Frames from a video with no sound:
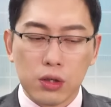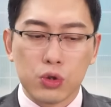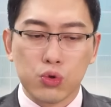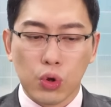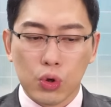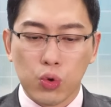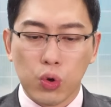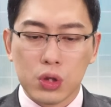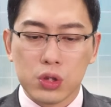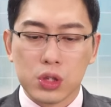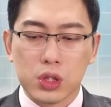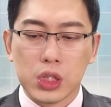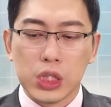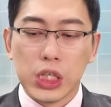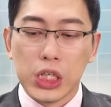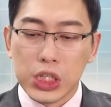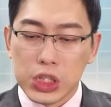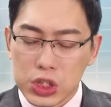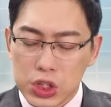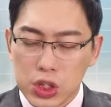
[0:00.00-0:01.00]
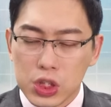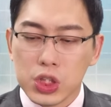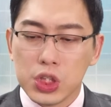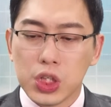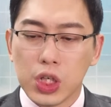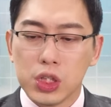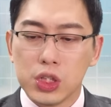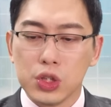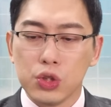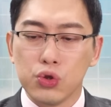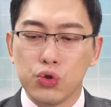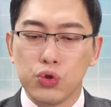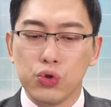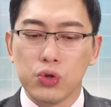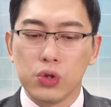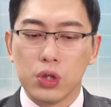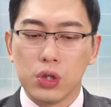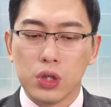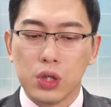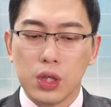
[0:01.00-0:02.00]
的状况是已经切进
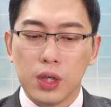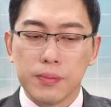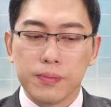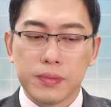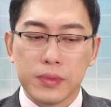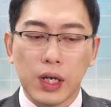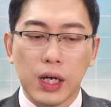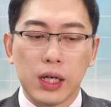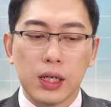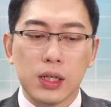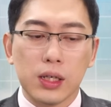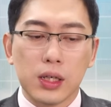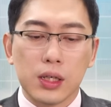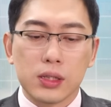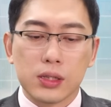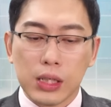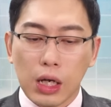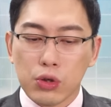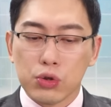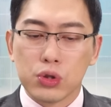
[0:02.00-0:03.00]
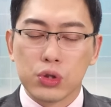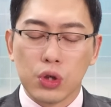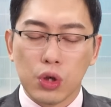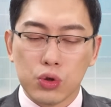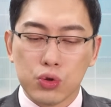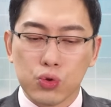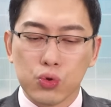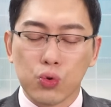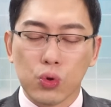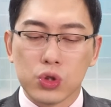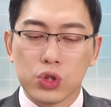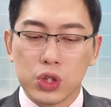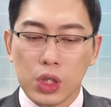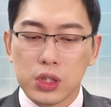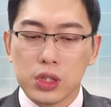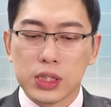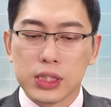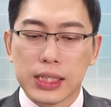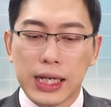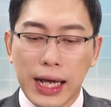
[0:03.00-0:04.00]
去了，那。到时候如果
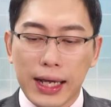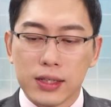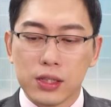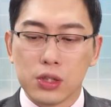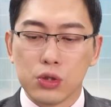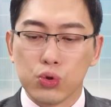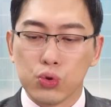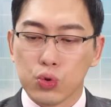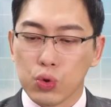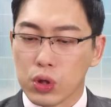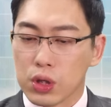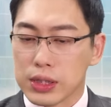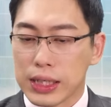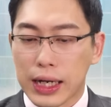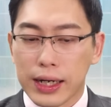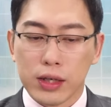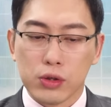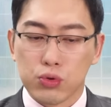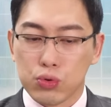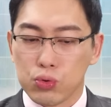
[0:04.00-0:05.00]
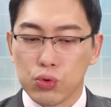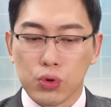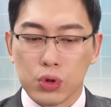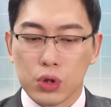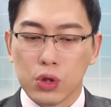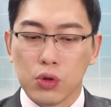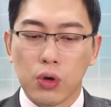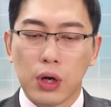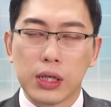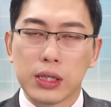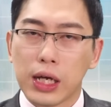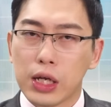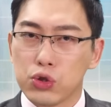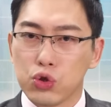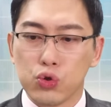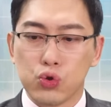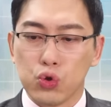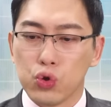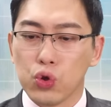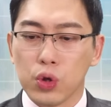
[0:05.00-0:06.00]
正式开始去做一个大量出货的话，它
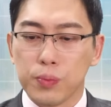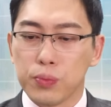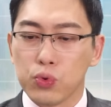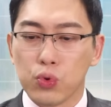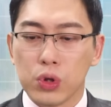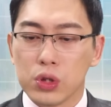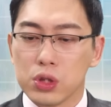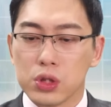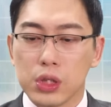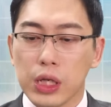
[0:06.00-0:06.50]
就绝对不会是